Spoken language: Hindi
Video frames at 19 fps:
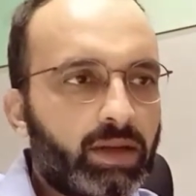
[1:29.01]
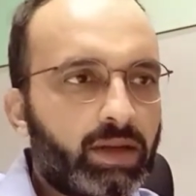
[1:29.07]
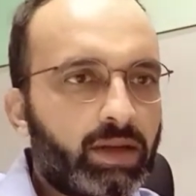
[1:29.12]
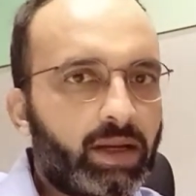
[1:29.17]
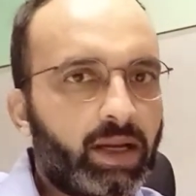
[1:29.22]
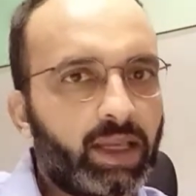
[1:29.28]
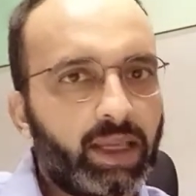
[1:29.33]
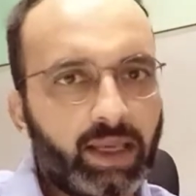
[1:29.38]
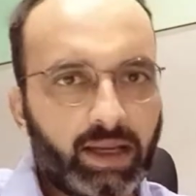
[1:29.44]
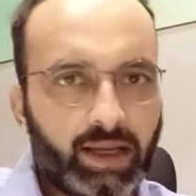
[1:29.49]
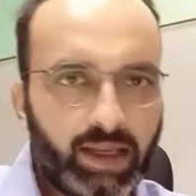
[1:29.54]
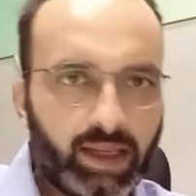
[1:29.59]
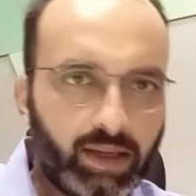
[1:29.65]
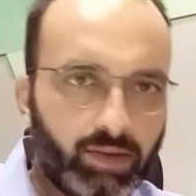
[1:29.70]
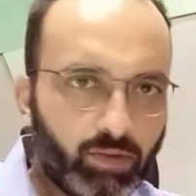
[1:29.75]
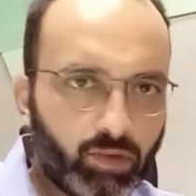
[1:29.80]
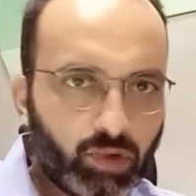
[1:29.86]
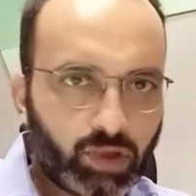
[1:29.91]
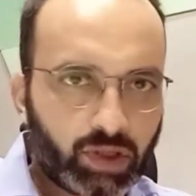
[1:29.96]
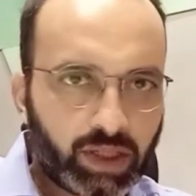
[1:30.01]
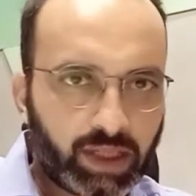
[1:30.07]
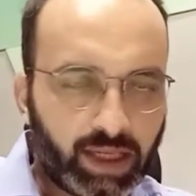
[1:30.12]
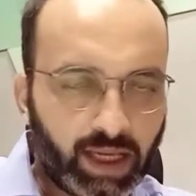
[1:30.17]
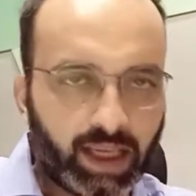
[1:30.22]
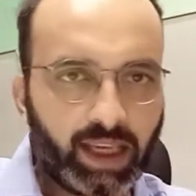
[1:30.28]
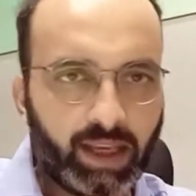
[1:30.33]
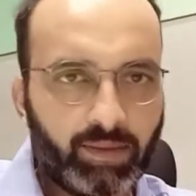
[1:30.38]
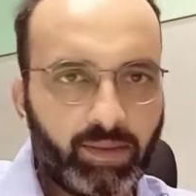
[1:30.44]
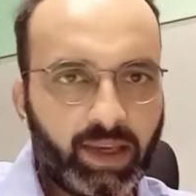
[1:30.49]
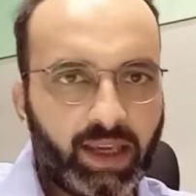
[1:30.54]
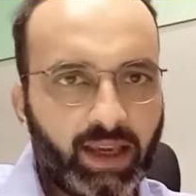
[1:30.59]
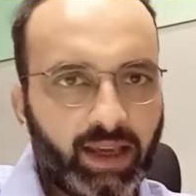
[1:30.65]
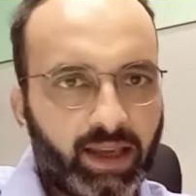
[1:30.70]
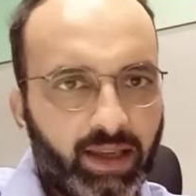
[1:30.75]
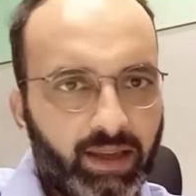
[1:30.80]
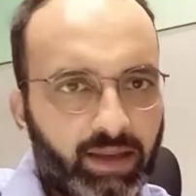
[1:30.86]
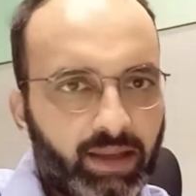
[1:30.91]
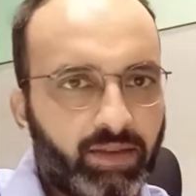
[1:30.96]
कहीं कहीं वो सही भी
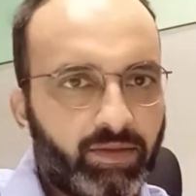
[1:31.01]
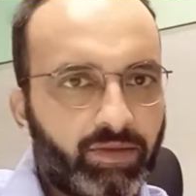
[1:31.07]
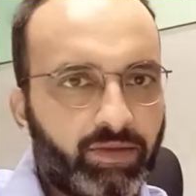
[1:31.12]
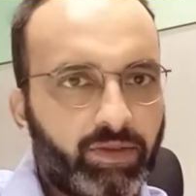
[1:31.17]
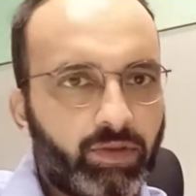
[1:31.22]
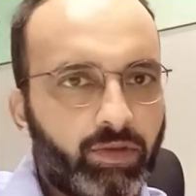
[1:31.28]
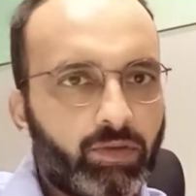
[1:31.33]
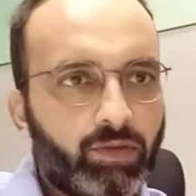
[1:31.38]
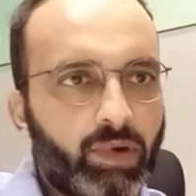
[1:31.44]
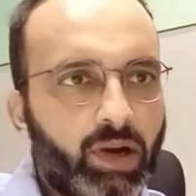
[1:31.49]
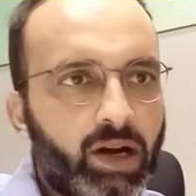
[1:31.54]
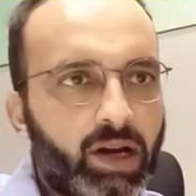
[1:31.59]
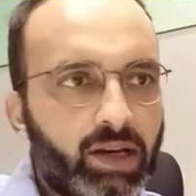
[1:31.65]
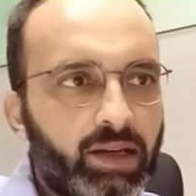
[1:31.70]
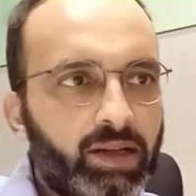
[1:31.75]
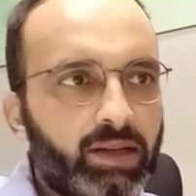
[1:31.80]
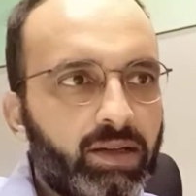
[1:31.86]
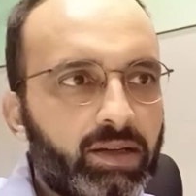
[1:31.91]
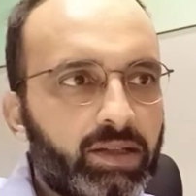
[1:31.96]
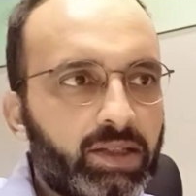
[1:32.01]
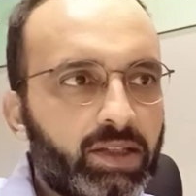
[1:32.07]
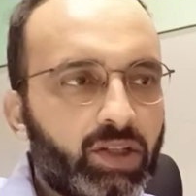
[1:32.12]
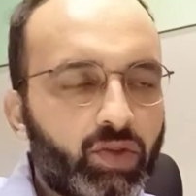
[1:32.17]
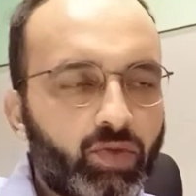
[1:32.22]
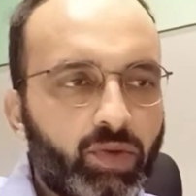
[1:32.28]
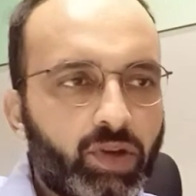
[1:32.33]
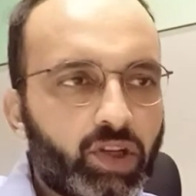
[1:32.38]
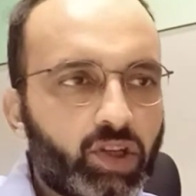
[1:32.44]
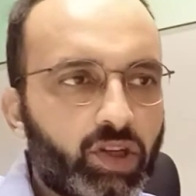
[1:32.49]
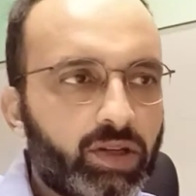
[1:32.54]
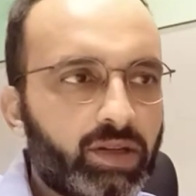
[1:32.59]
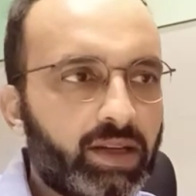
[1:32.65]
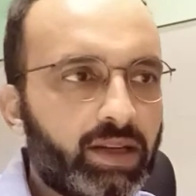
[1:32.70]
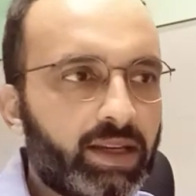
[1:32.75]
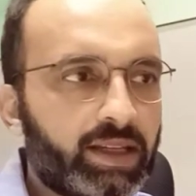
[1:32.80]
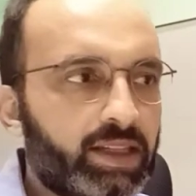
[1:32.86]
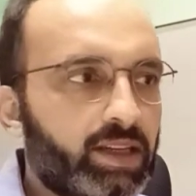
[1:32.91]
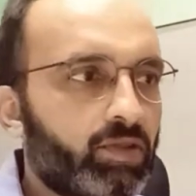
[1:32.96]
है इफ़ यू आर इन अ
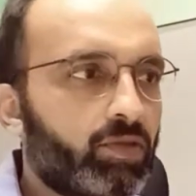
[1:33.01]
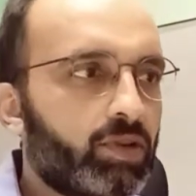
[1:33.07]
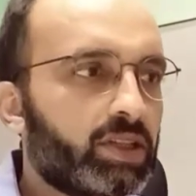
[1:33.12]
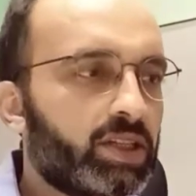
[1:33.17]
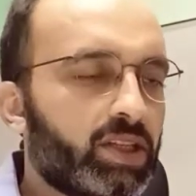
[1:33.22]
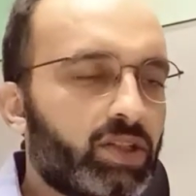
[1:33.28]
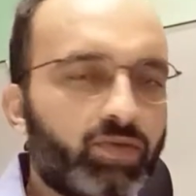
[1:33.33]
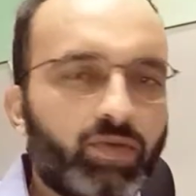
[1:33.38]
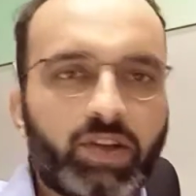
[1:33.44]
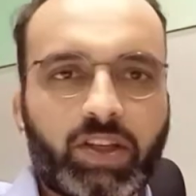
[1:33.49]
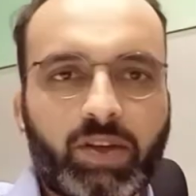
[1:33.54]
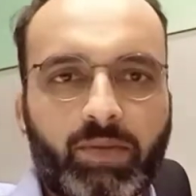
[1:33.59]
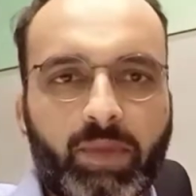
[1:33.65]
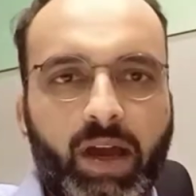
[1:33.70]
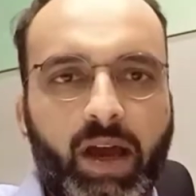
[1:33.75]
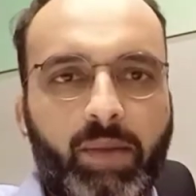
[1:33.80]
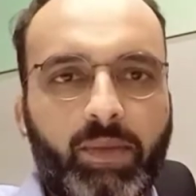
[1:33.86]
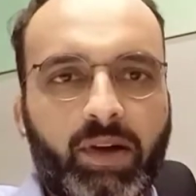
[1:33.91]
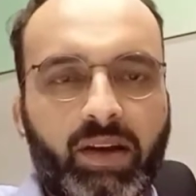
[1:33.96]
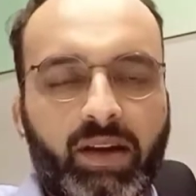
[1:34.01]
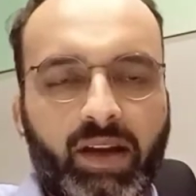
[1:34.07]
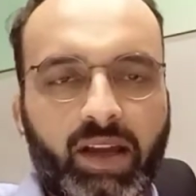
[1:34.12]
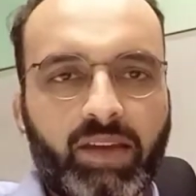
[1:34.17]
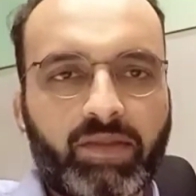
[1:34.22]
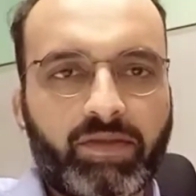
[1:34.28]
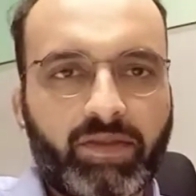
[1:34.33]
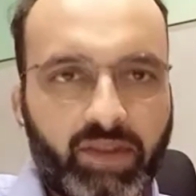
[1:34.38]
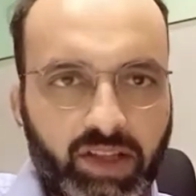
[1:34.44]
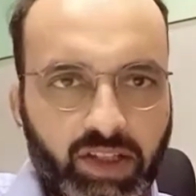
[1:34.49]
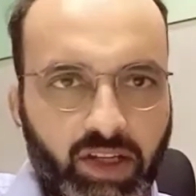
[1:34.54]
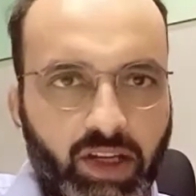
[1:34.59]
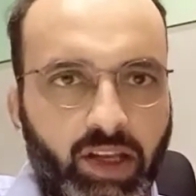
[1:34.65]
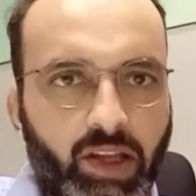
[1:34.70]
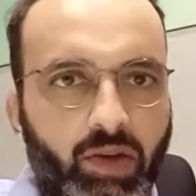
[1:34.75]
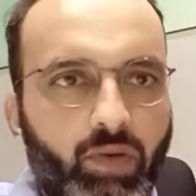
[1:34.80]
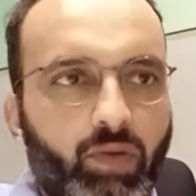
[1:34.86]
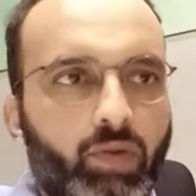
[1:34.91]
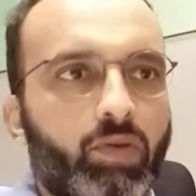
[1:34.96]
सिचुएशन ऐसी कोई सिचुएशन में आप अगर कहीं फंस
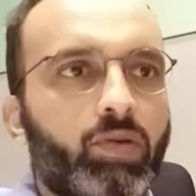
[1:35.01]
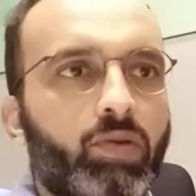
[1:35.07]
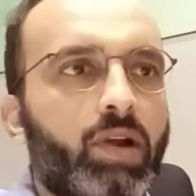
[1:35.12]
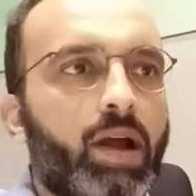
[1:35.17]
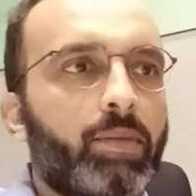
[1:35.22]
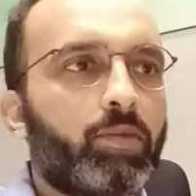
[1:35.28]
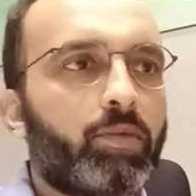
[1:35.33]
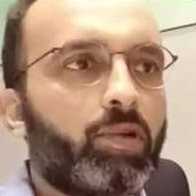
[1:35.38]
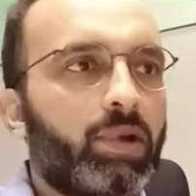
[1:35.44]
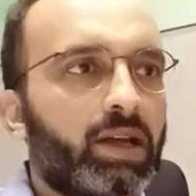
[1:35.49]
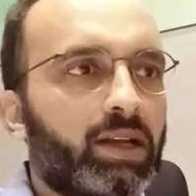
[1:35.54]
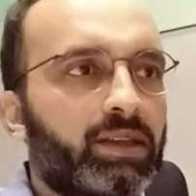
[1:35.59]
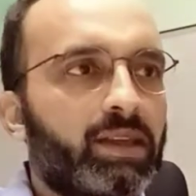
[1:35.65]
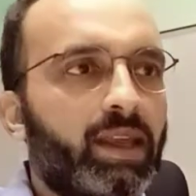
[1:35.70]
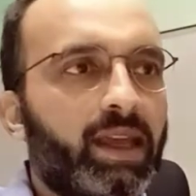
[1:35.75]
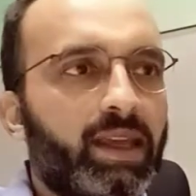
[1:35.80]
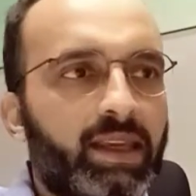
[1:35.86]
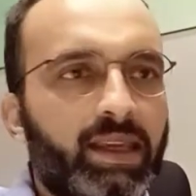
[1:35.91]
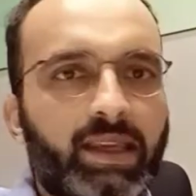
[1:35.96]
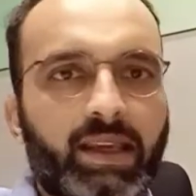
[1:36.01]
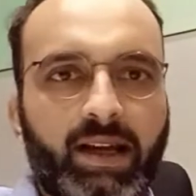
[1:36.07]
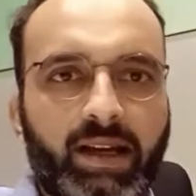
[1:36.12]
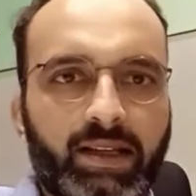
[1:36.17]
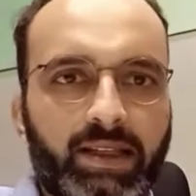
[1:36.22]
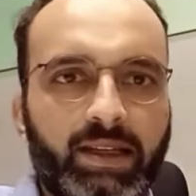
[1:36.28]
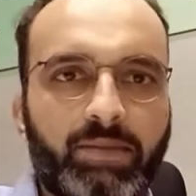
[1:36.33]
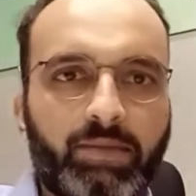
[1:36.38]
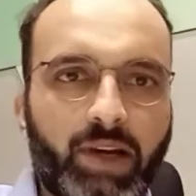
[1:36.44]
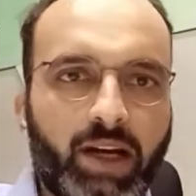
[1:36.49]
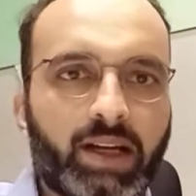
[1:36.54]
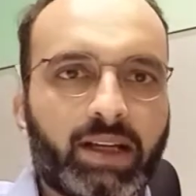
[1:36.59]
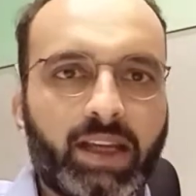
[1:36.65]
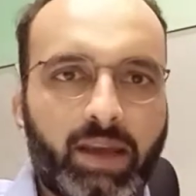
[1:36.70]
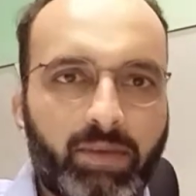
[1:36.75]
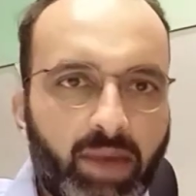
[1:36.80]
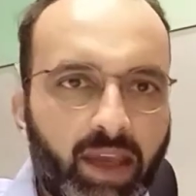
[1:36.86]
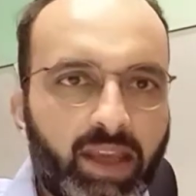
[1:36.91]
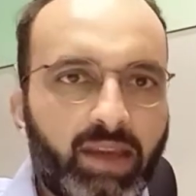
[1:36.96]
गए हो और आपको लगता है कि यहाँ से
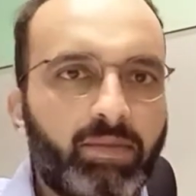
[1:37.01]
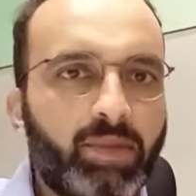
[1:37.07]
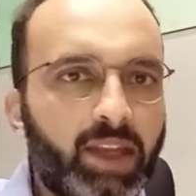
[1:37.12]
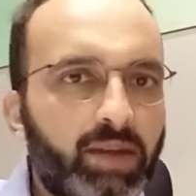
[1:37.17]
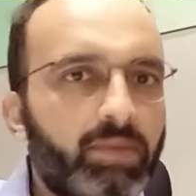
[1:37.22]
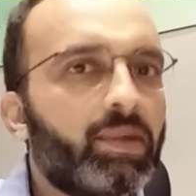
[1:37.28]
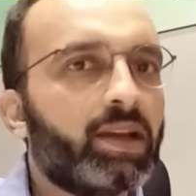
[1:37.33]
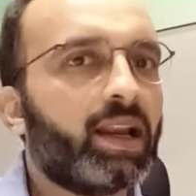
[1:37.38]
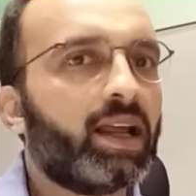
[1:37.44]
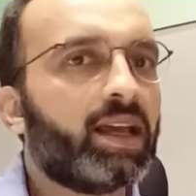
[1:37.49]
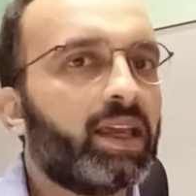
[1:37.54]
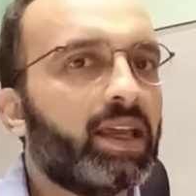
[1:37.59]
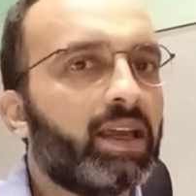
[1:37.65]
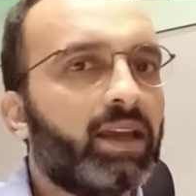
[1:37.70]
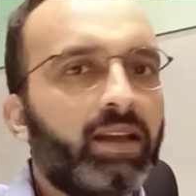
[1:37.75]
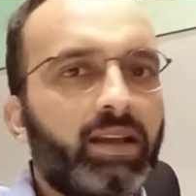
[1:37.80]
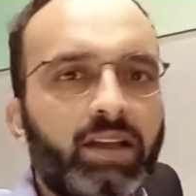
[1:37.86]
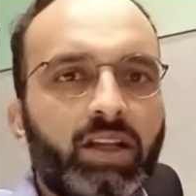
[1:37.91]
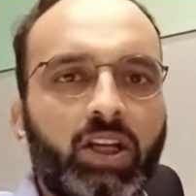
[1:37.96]
भागने में ही मेरी भलाई है